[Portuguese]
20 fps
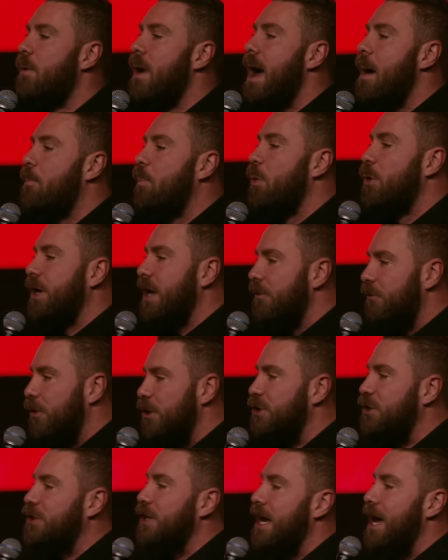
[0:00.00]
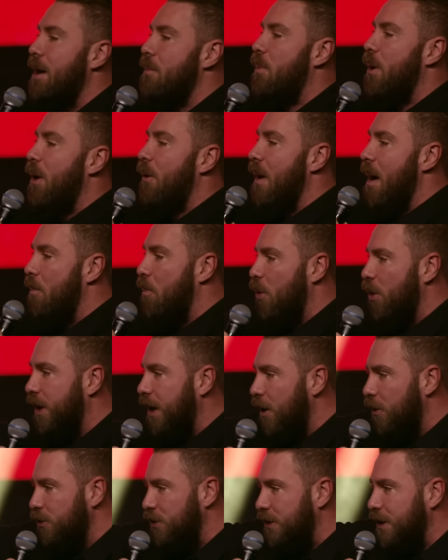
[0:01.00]
que não é porque você é bom, é
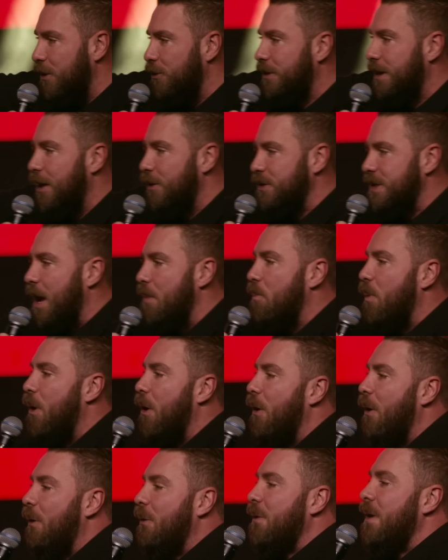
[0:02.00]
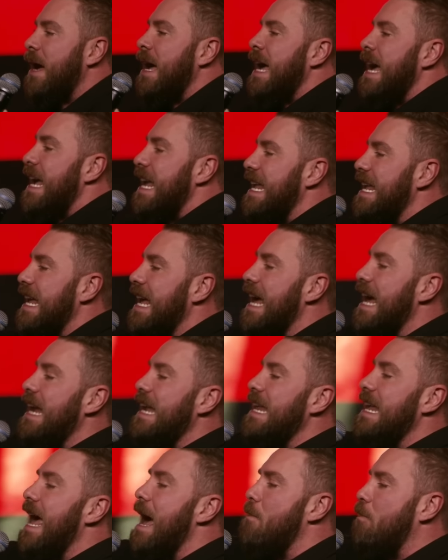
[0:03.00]
porque o seu Deus é bom e
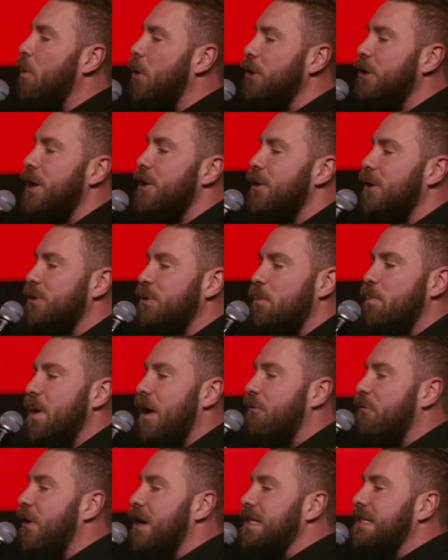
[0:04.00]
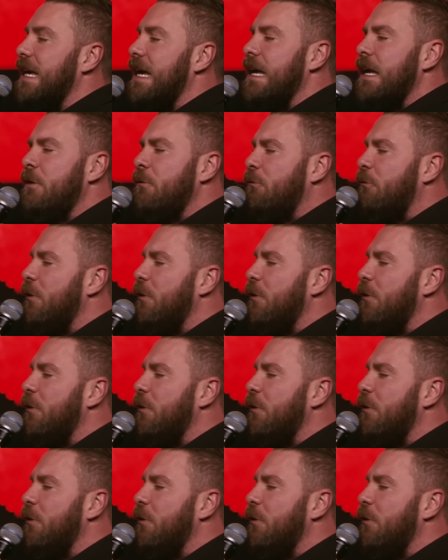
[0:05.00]
Ele é poderoso para fazer